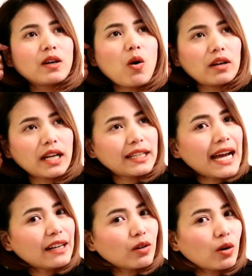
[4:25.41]
สองนะคะ
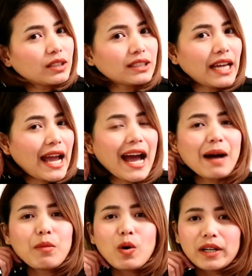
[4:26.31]
นั่งรอตั้งแต่ห้า
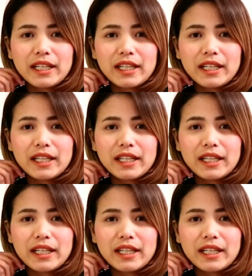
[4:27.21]
โมง